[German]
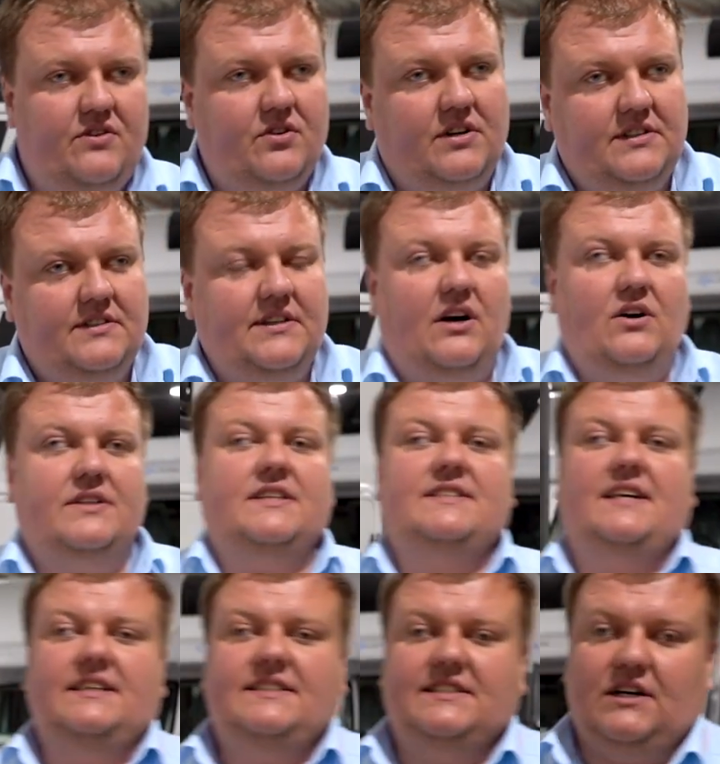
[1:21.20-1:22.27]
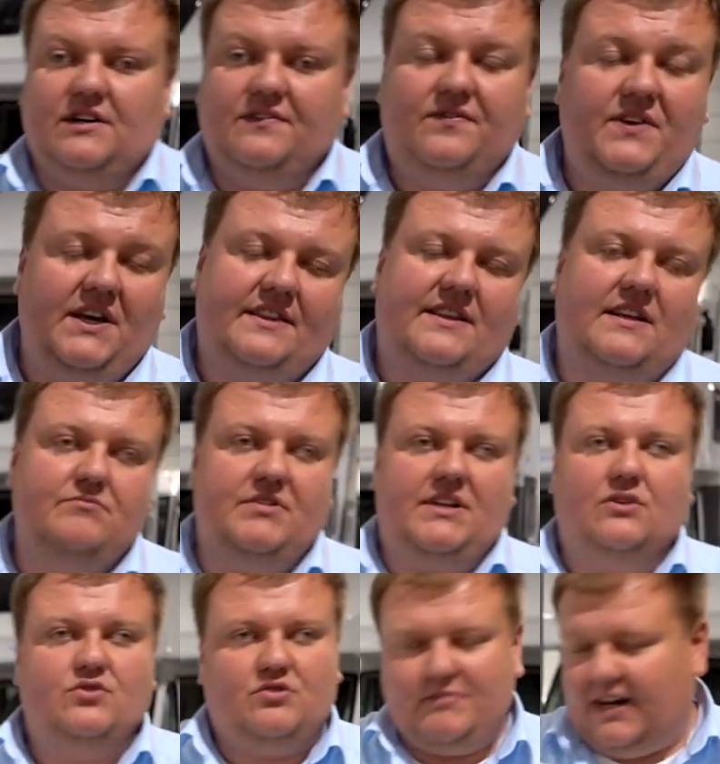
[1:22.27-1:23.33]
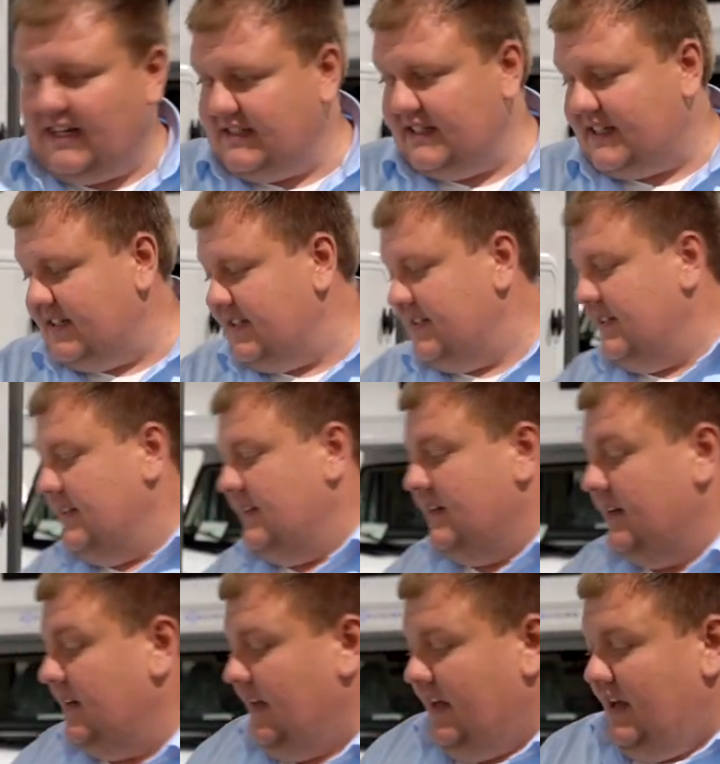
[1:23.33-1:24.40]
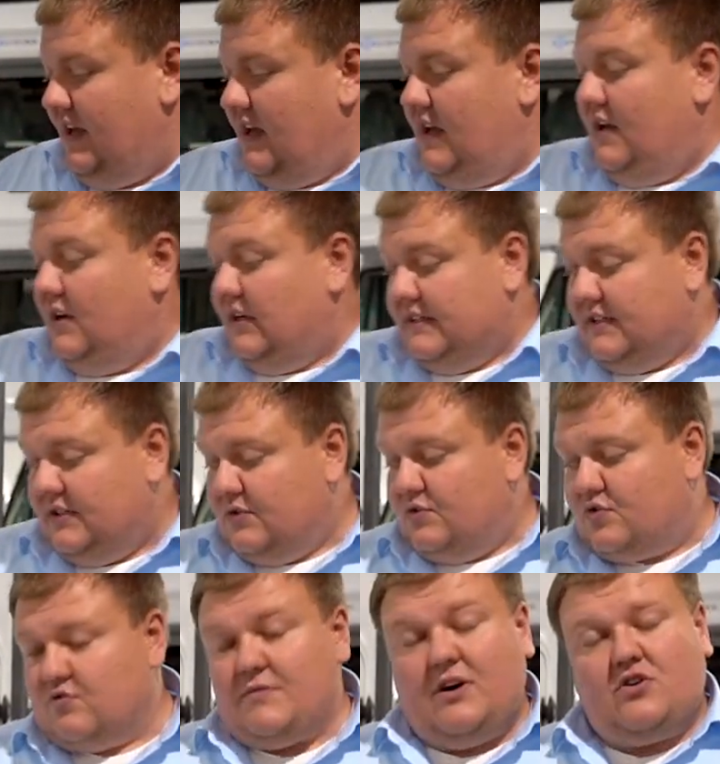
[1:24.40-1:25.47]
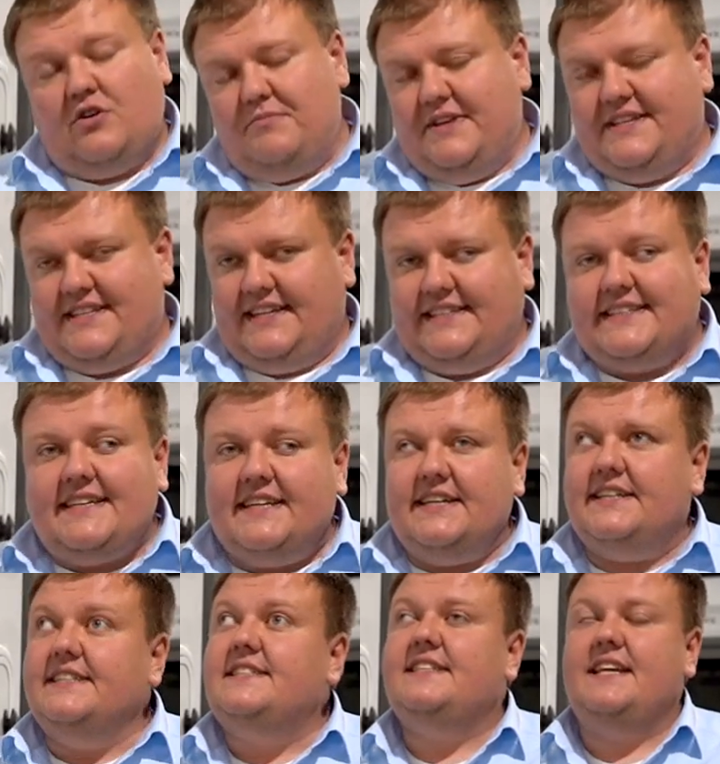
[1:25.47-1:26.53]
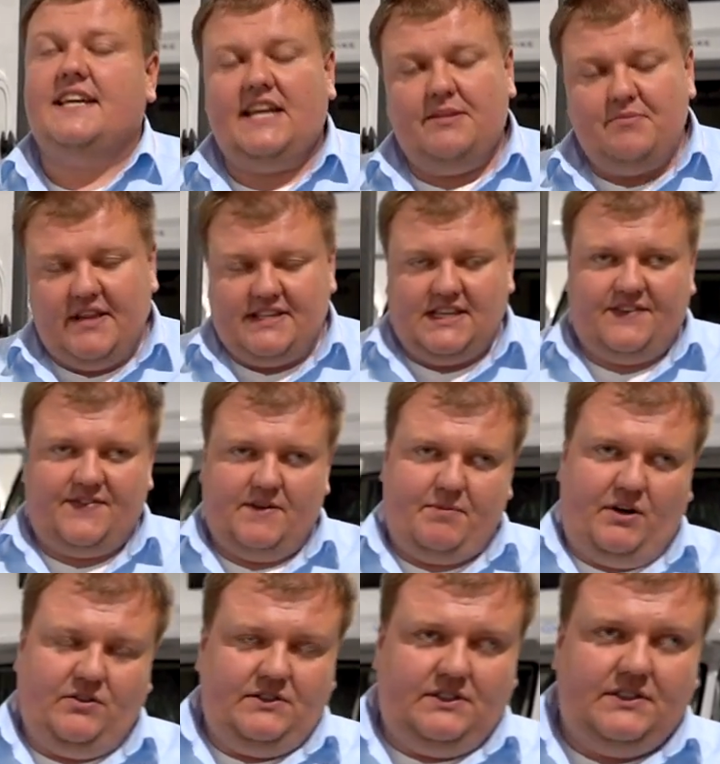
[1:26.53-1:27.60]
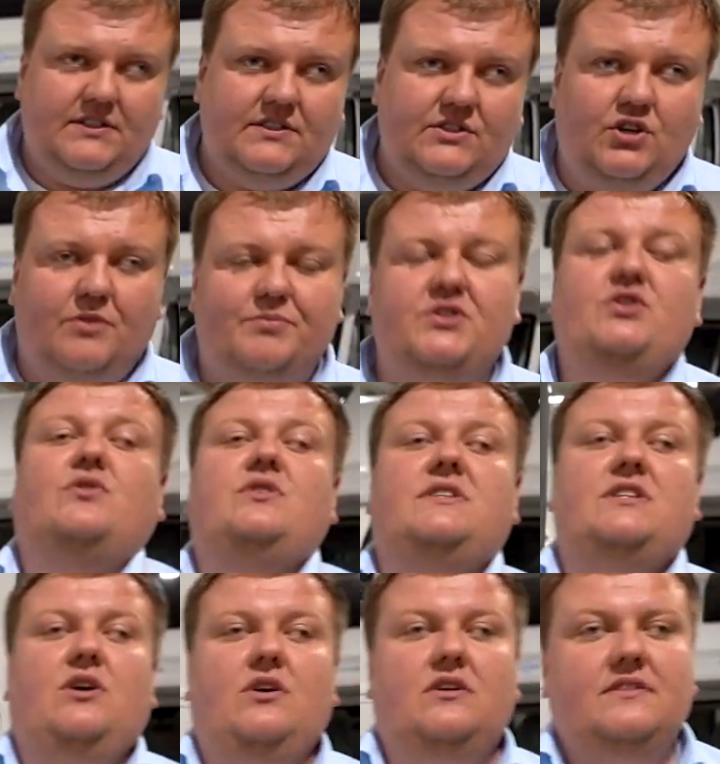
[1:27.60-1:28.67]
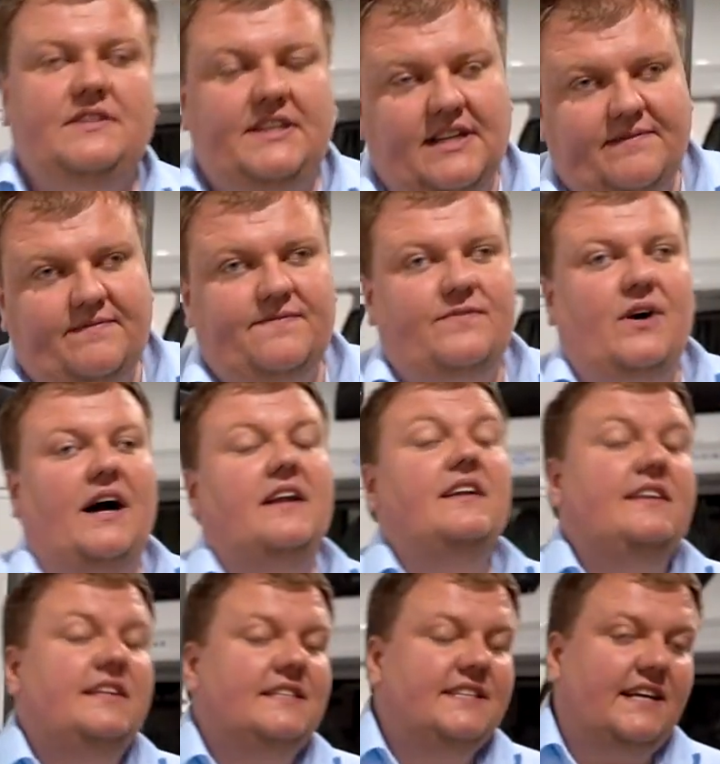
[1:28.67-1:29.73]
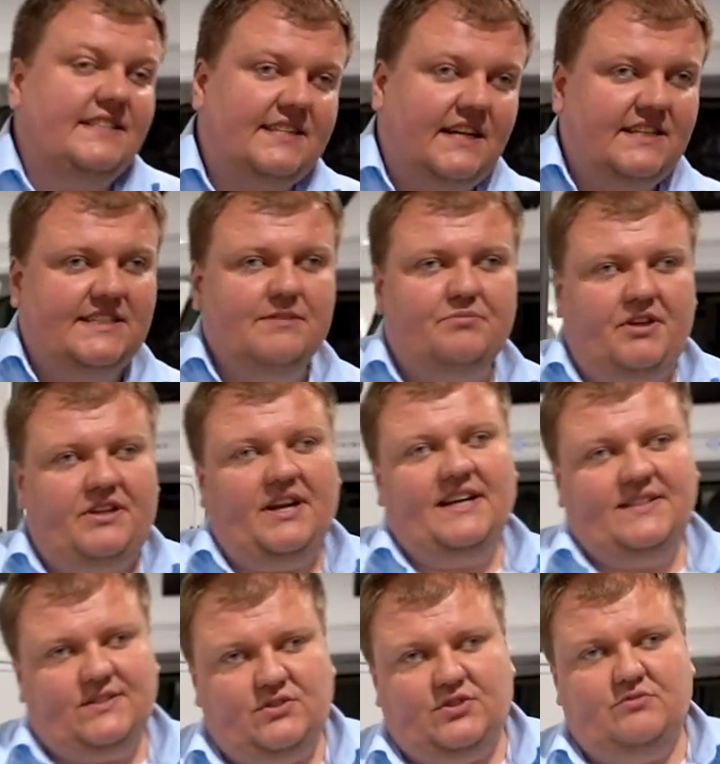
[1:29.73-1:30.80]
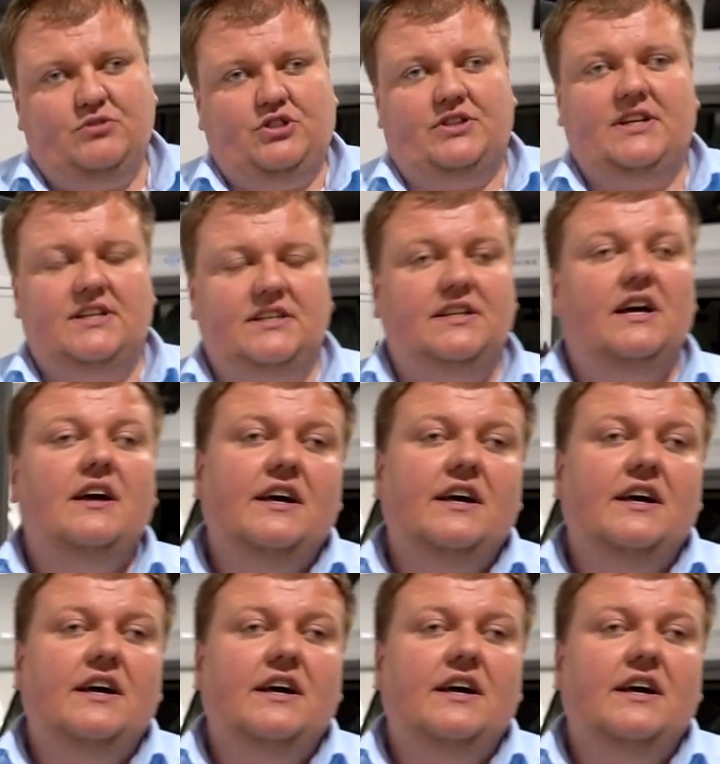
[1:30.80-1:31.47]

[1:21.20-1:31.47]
Tonnen. Auch das Ganze auf Fiat dann mit Automatik. Truma Kombi 6 ist serienmäßig verbaut. Die Option ist auch hier vorhanden, das Ganze als Hybridheizung zu bestellen,